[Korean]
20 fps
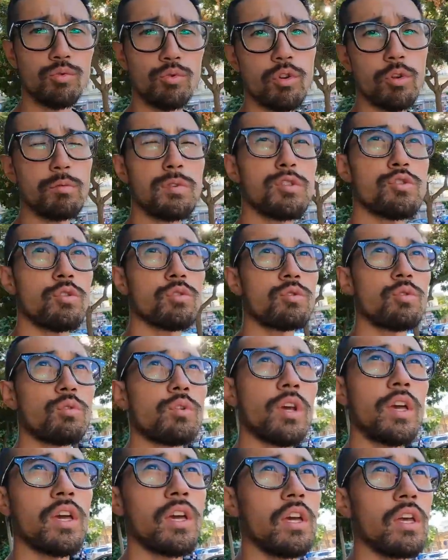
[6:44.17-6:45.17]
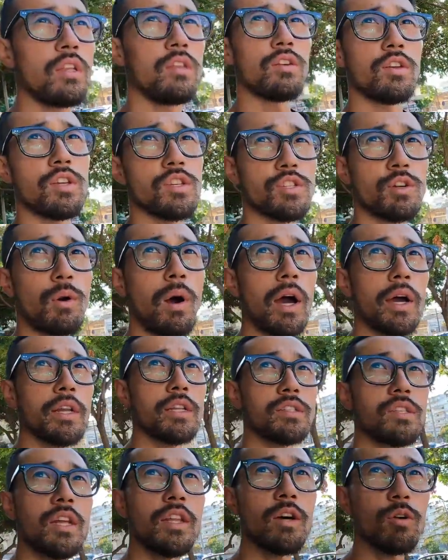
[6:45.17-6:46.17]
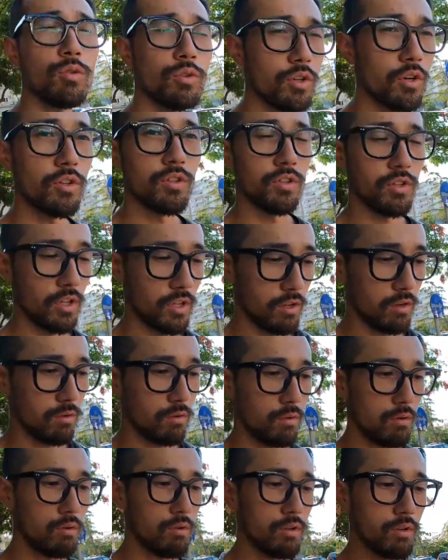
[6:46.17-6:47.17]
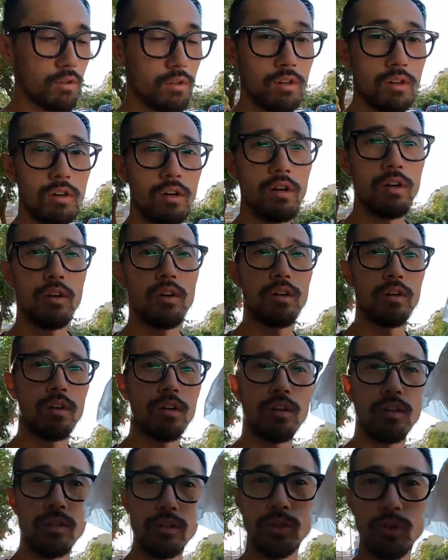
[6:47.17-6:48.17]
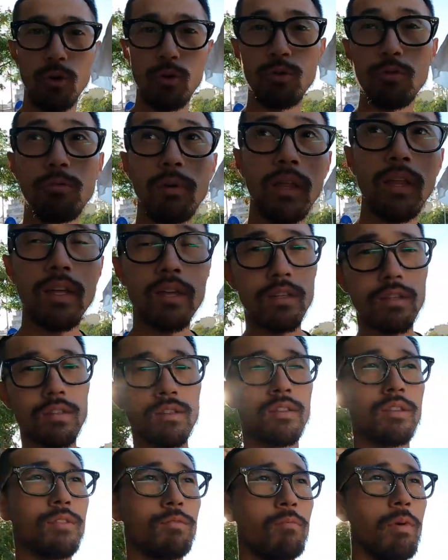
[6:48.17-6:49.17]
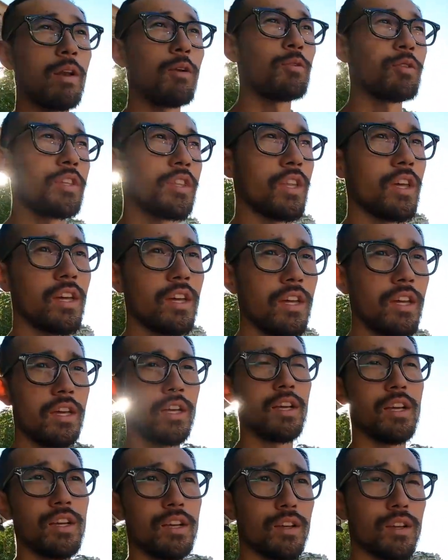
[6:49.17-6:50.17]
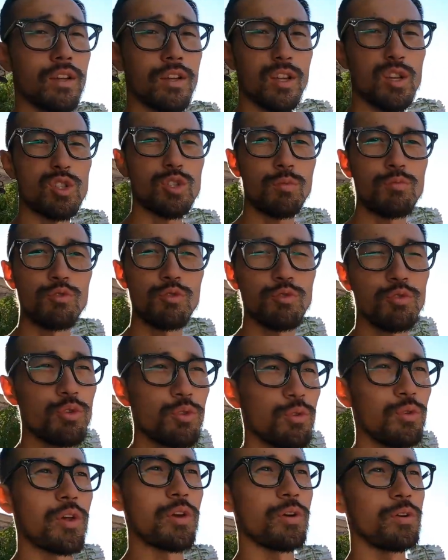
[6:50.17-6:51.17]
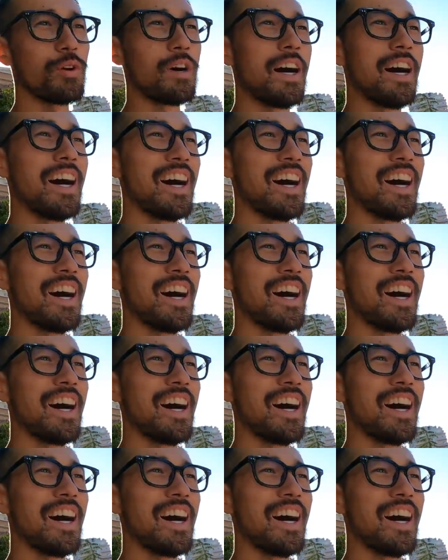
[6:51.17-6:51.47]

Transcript: 유럽 이쪽 동네들이 이제 과일이 싸다고 들었는데 어 이거 저 얼굴만한 멜론인데 1.6유로네요